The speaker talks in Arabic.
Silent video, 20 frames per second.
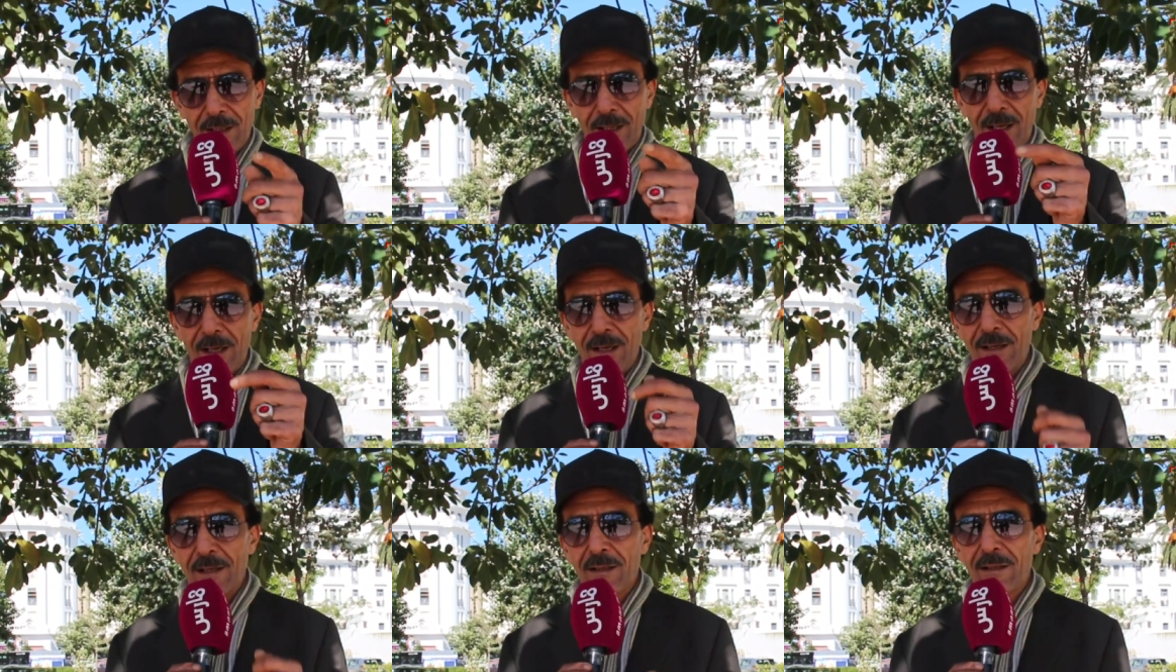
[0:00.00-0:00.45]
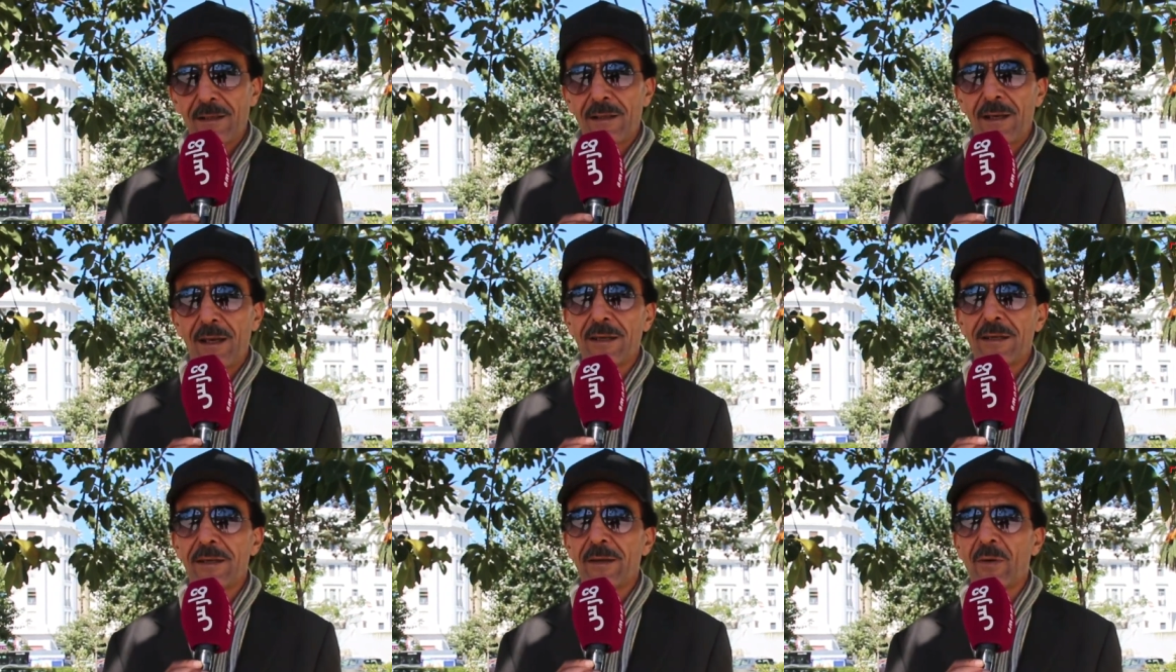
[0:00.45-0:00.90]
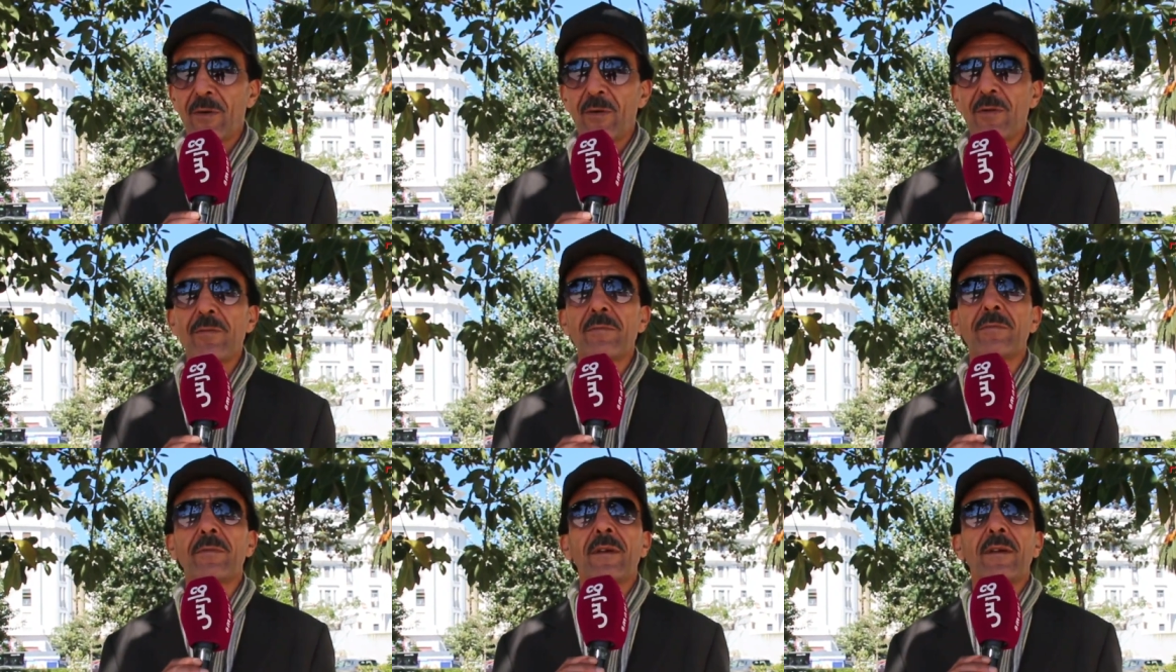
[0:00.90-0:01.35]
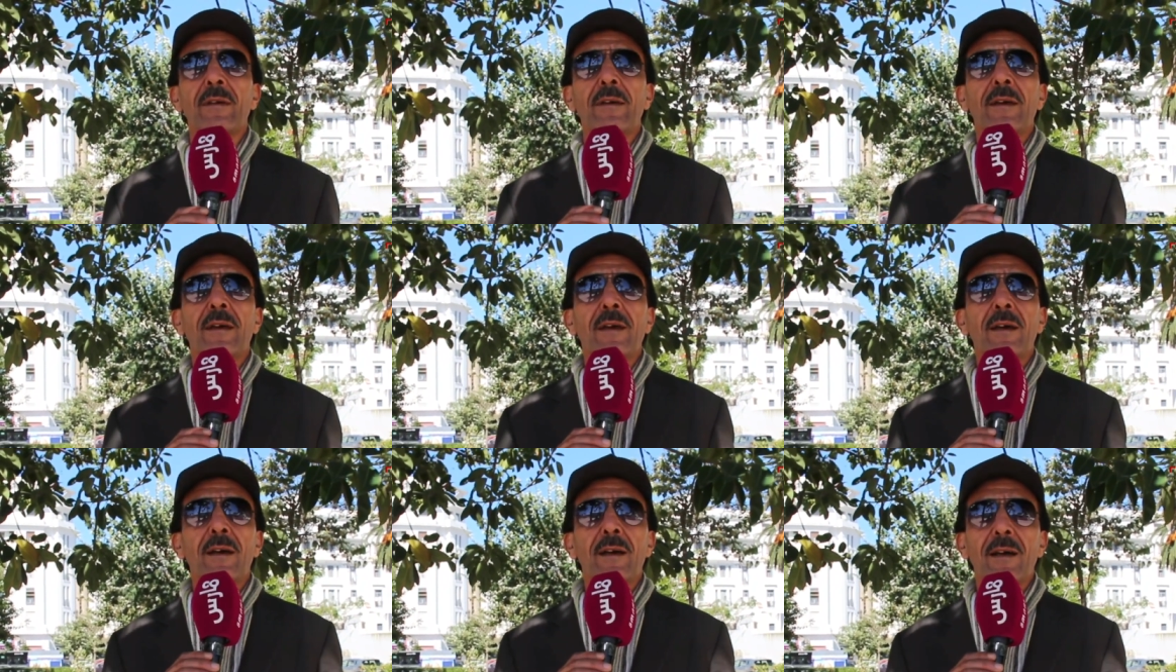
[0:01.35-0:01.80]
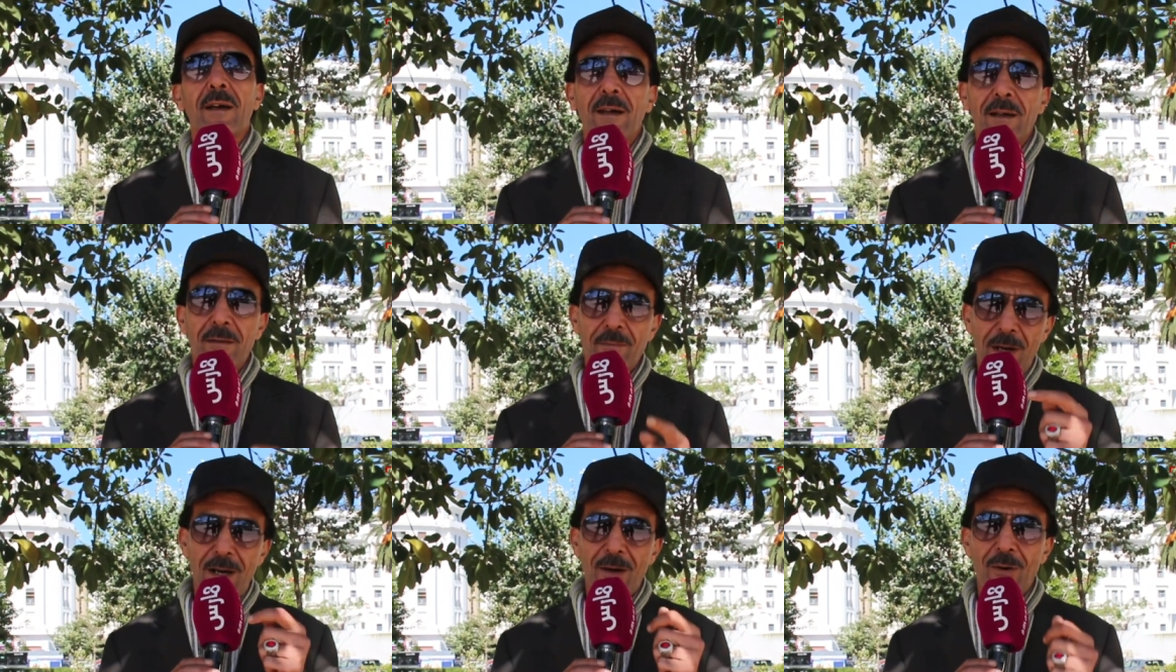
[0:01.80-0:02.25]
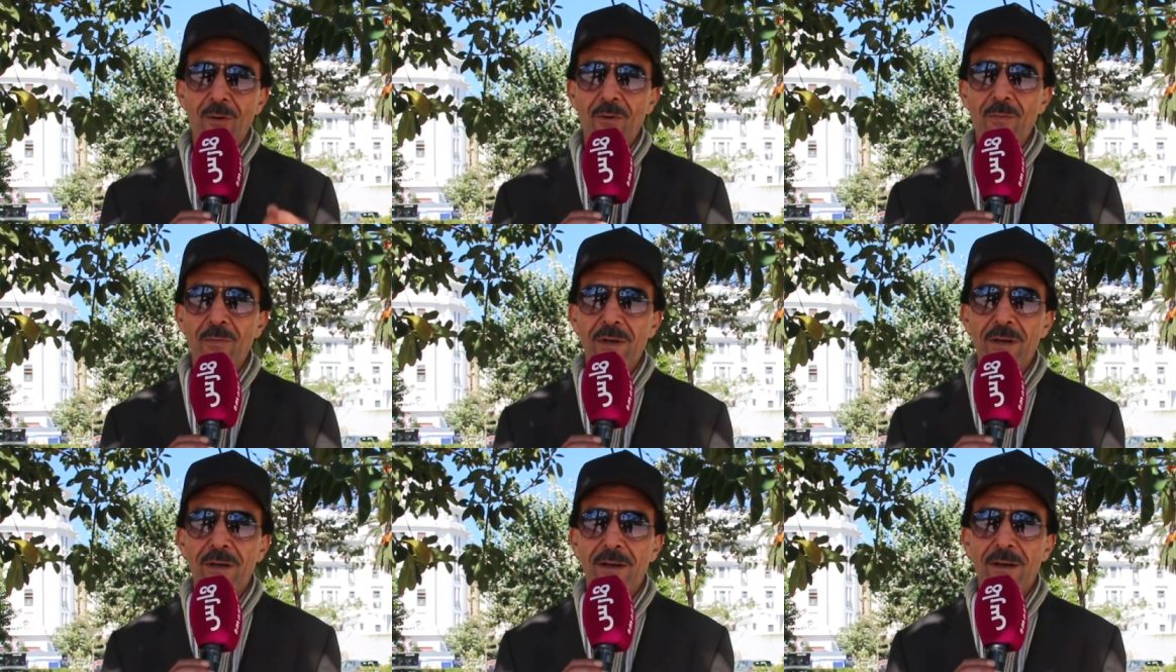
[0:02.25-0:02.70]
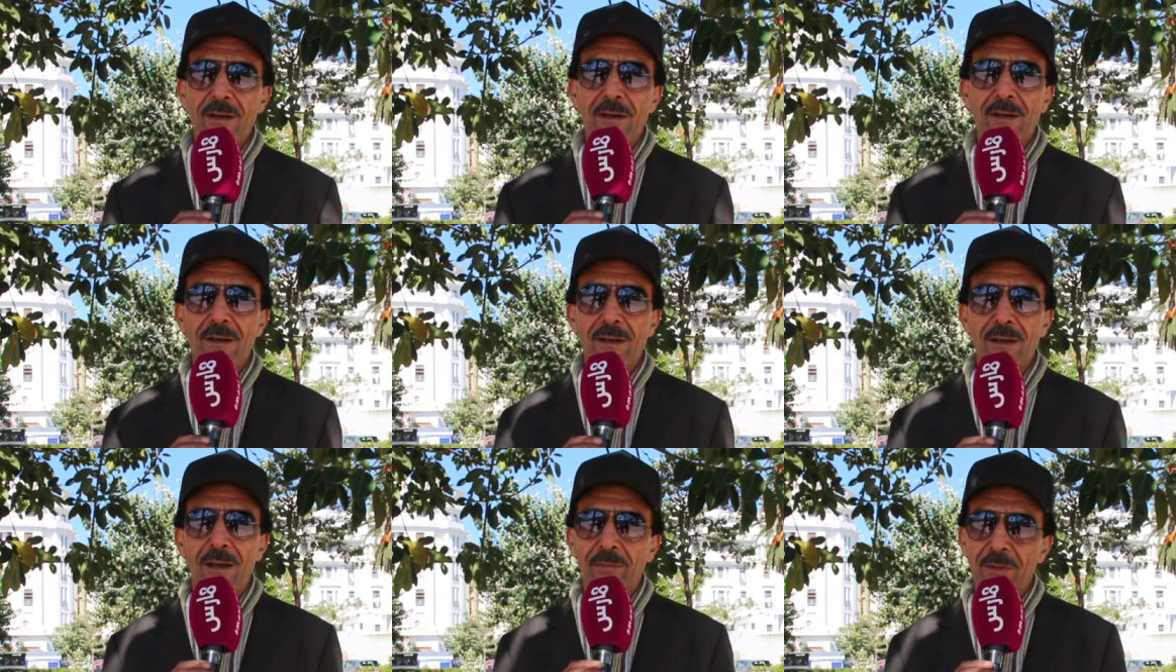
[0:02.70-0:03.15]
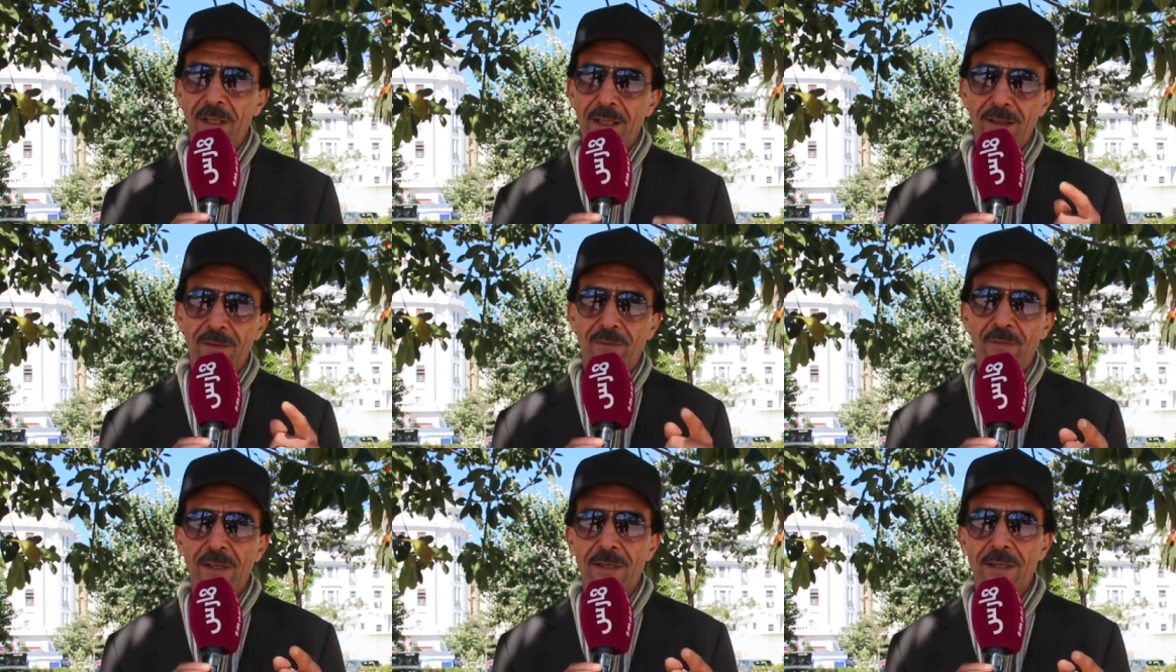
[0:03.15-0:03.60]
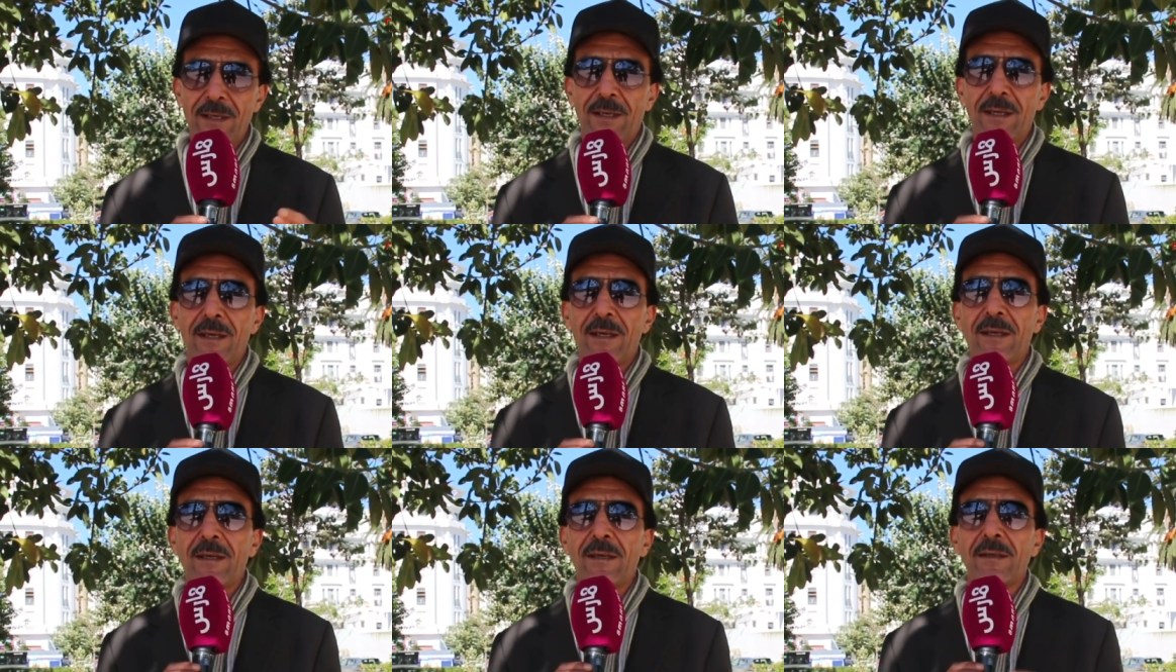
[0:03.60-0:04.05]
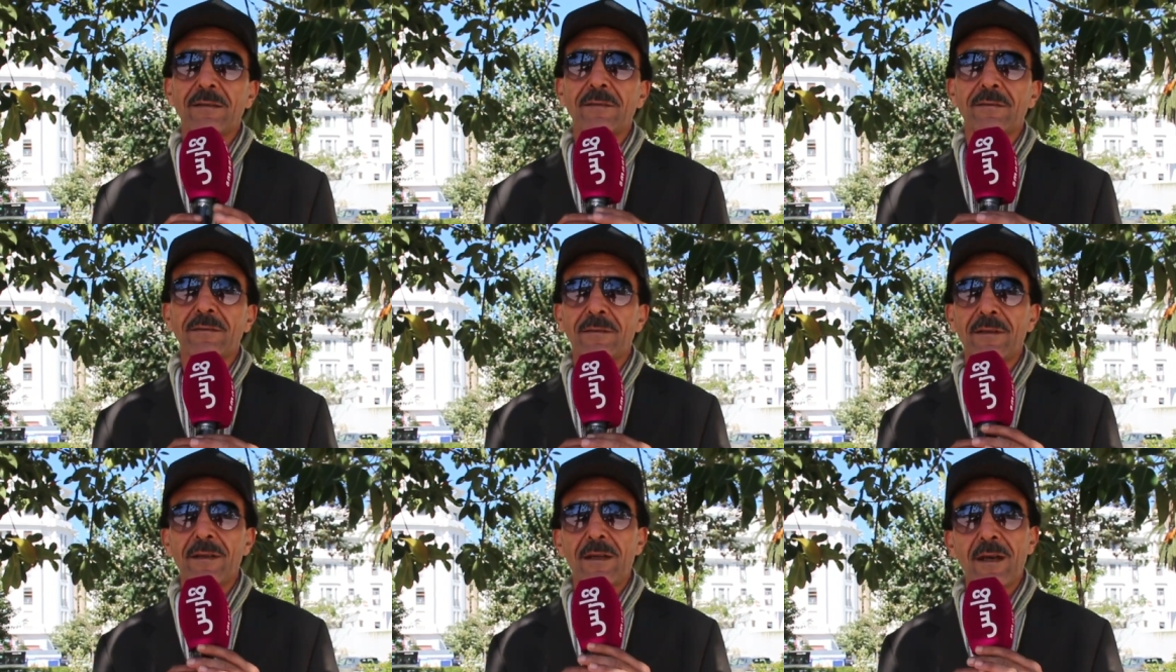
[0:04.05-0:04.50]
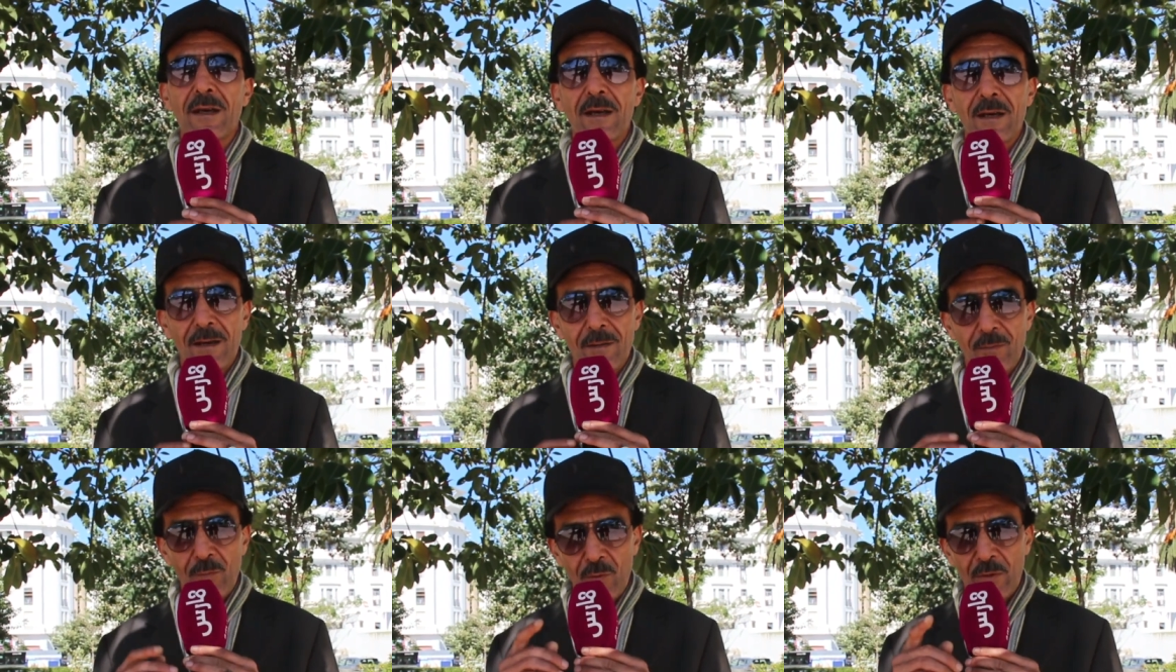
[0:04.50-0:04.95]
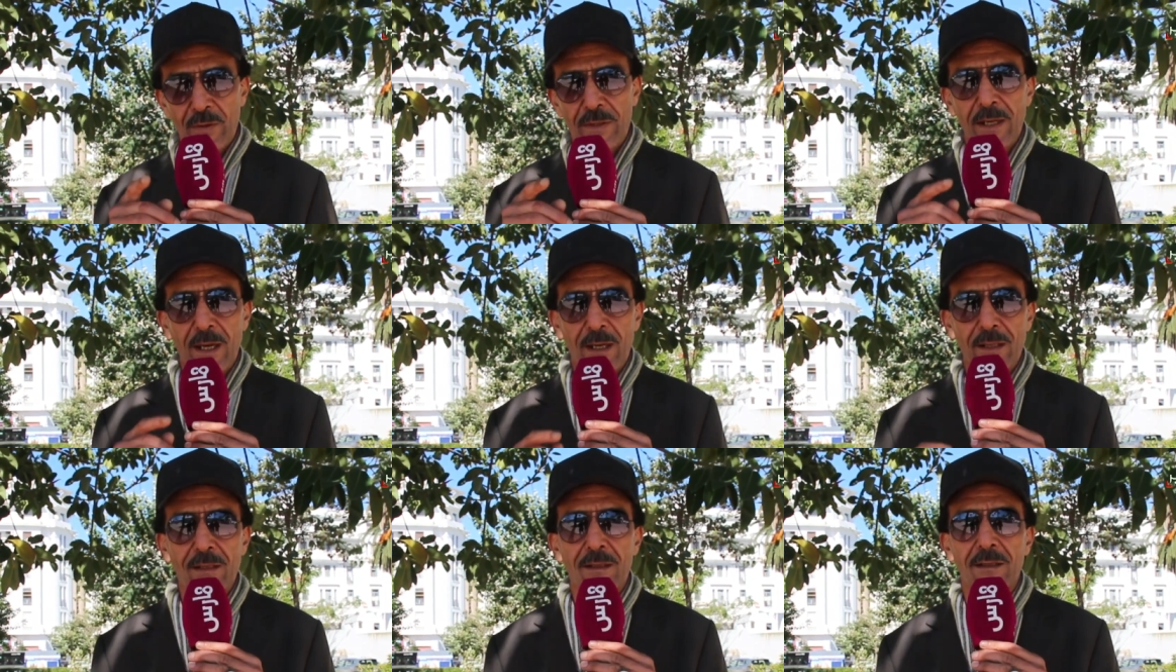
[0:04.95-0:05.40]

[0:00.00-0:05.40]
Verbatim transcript: كنحييكم معكم عبد اللطيف ازيكي آه، مزداد